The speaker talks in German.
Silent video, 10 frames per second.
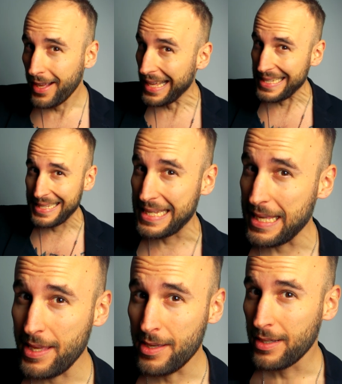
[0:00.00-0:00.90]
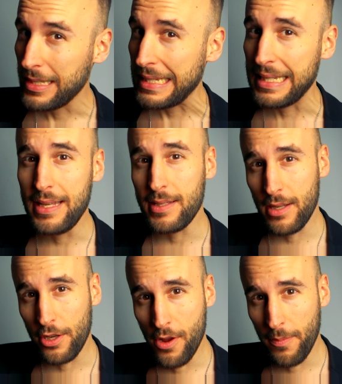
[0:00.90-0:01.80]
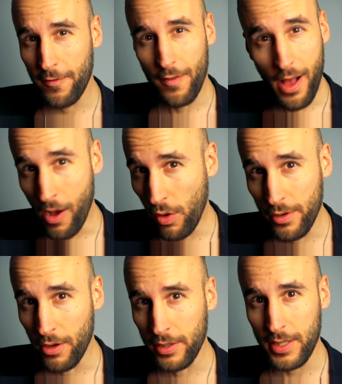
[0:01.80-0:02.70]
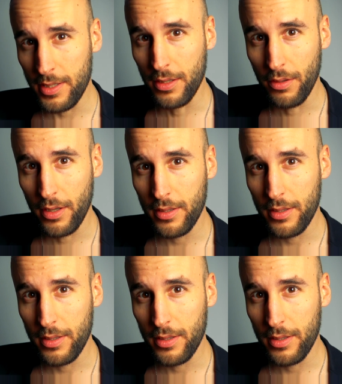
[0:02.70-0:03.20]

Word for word: hat sie diesen Knopf auch noch nicht gedrückt.